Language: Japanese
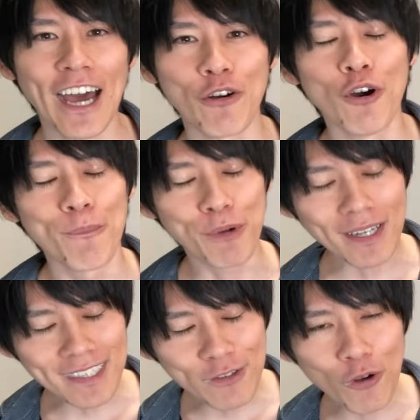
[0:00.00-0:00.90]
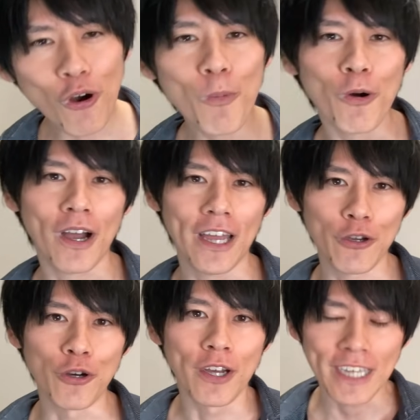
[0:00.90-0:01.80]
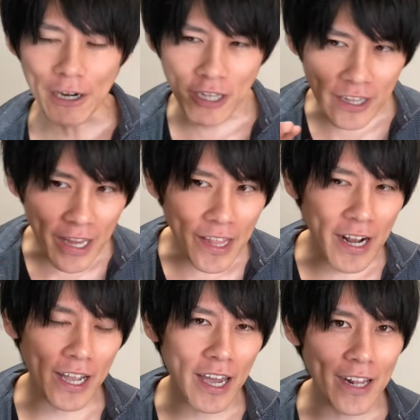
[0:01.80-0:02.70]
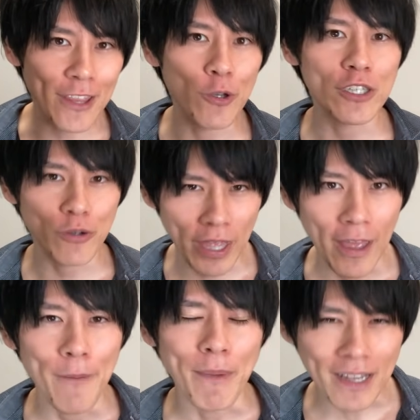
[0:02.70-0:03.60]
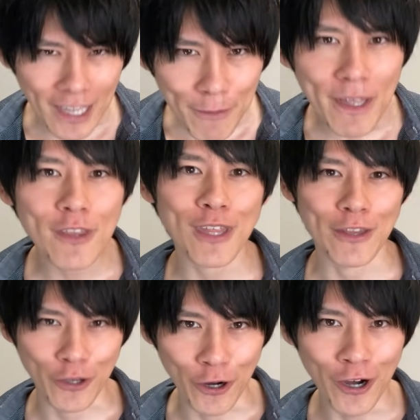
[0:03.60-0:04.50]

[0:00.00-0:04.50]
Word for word: あの、部活の顧問が言う、やる気ないなら帰れと一緒で、負けイベントなのよ。